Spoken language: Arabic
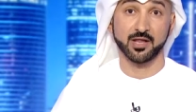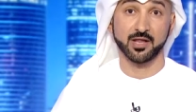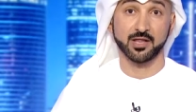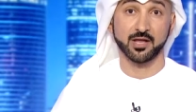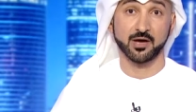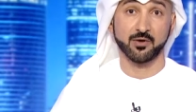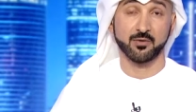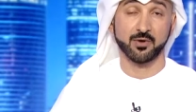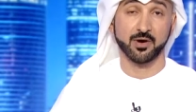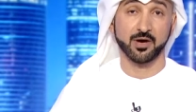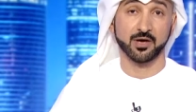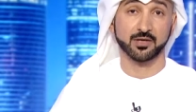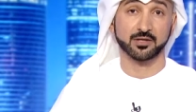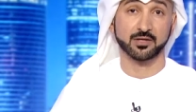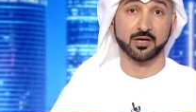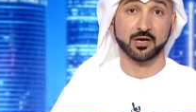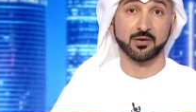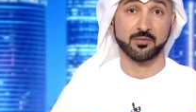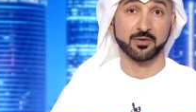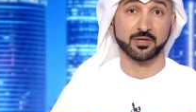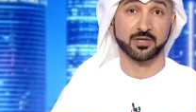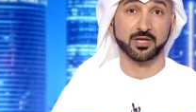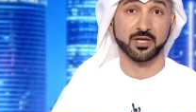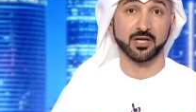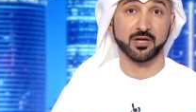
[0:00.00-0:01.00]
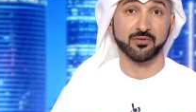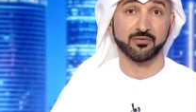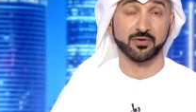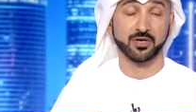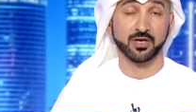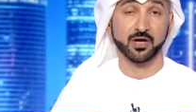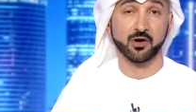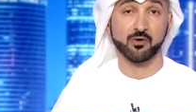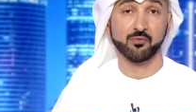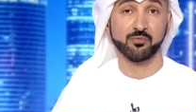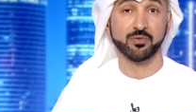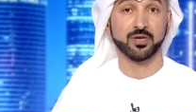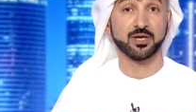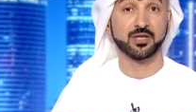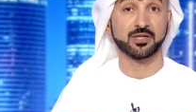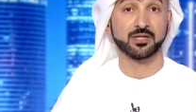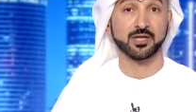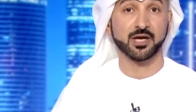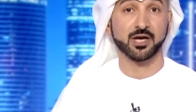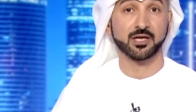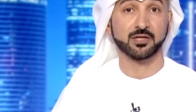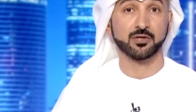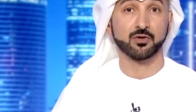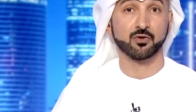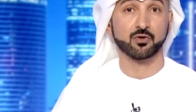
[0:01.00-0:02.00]
هذا وطلبت كييف اليوم من
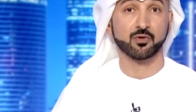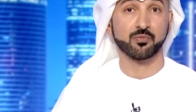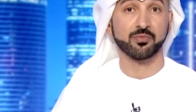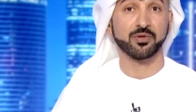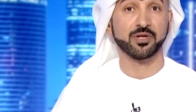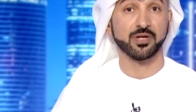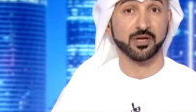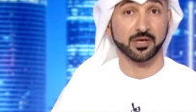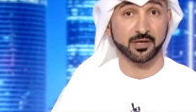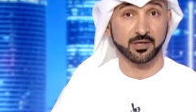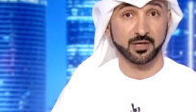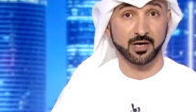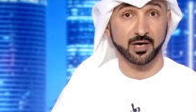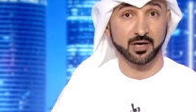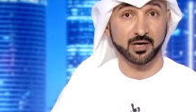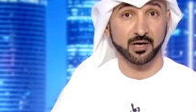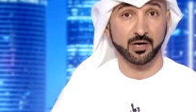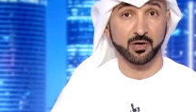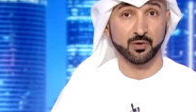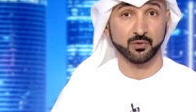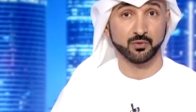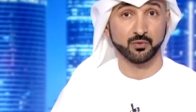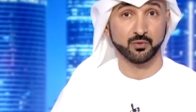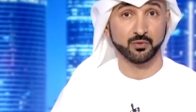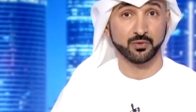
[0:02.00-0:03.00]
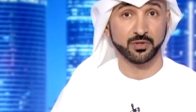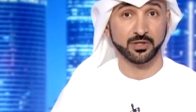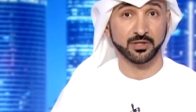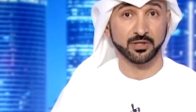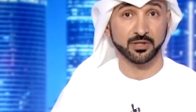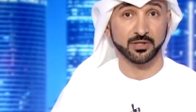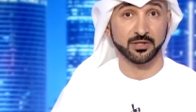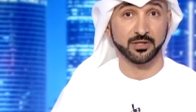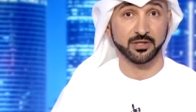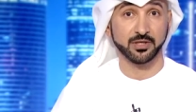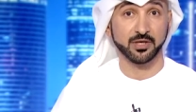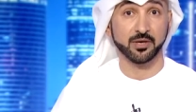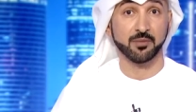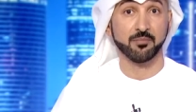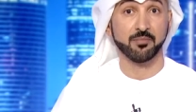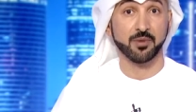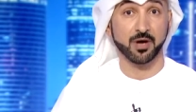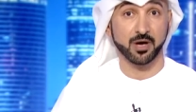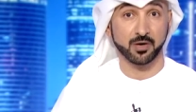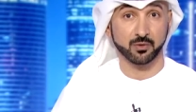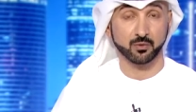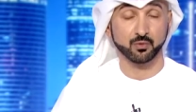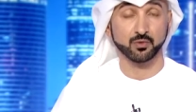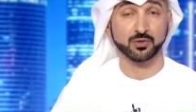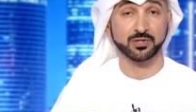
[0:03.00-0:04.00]
الاتحاد الأوروبي إغلاق حدوده
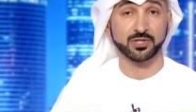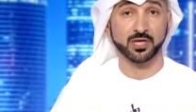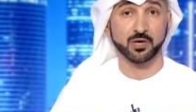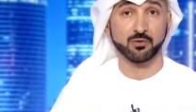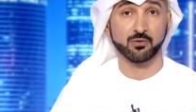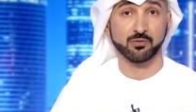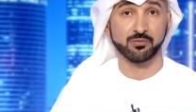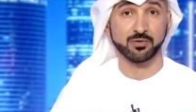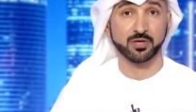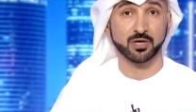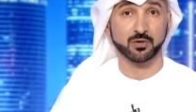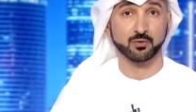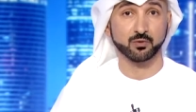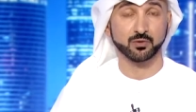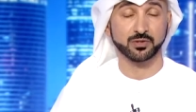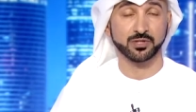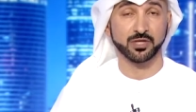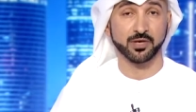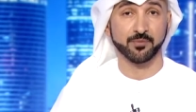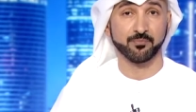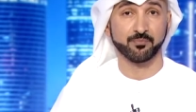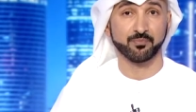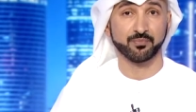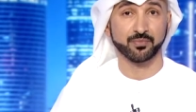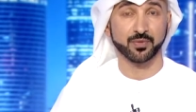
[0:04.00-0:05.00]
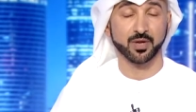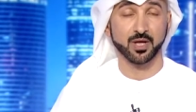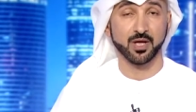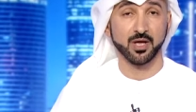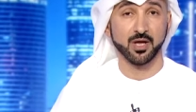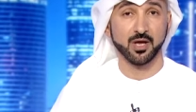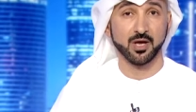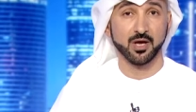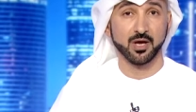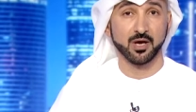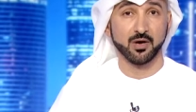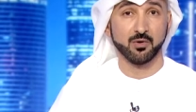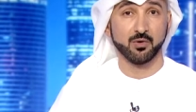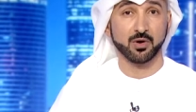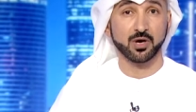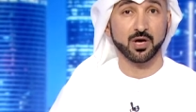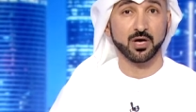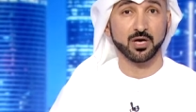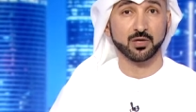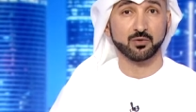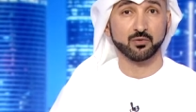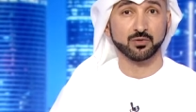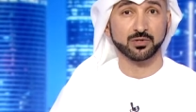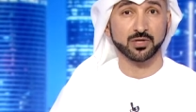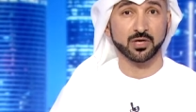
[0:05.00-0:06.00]
مع روسيا وبيلاروسيا
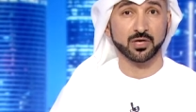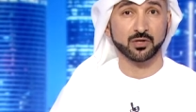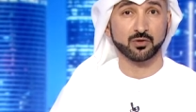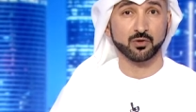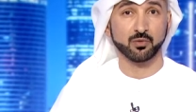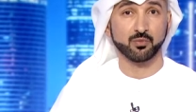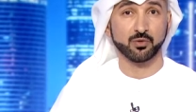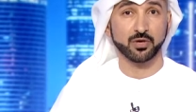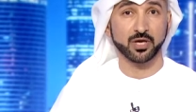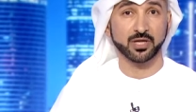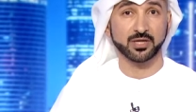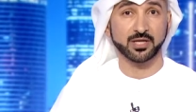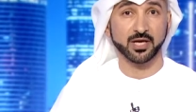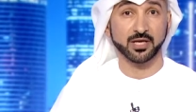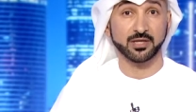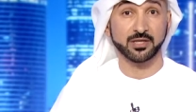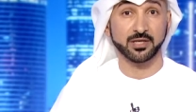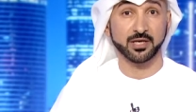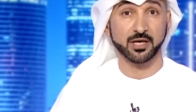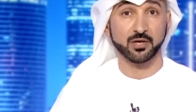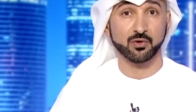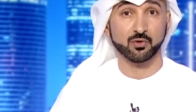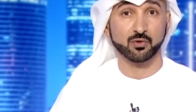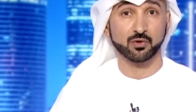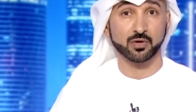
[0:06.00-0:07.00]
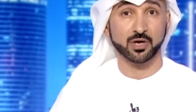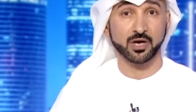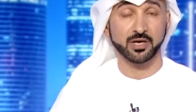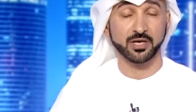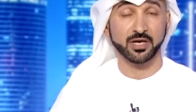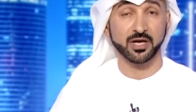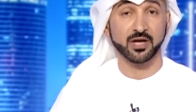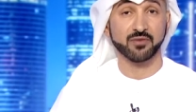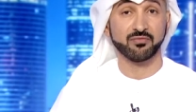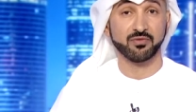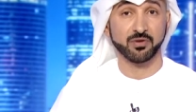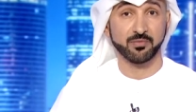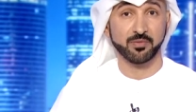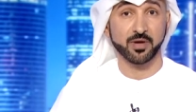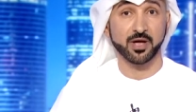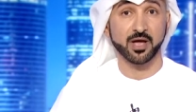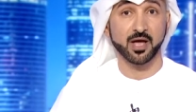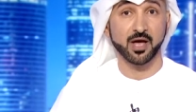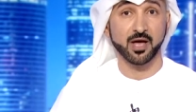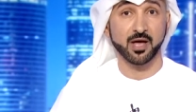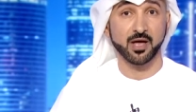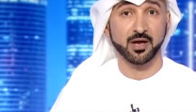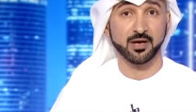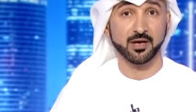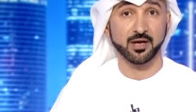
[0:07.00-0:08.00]
وقالت وزارة البنى التحتية الأوكرانية في
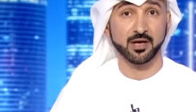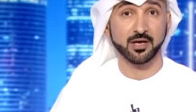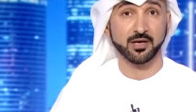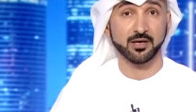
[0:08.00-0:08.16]
بيان